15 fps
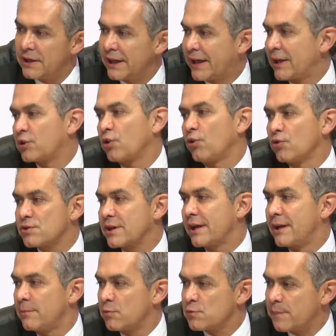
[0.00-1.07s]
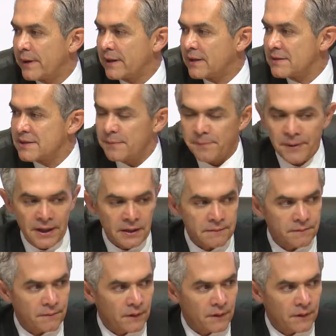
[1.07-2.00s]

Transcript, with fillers: y que todos queremos participar.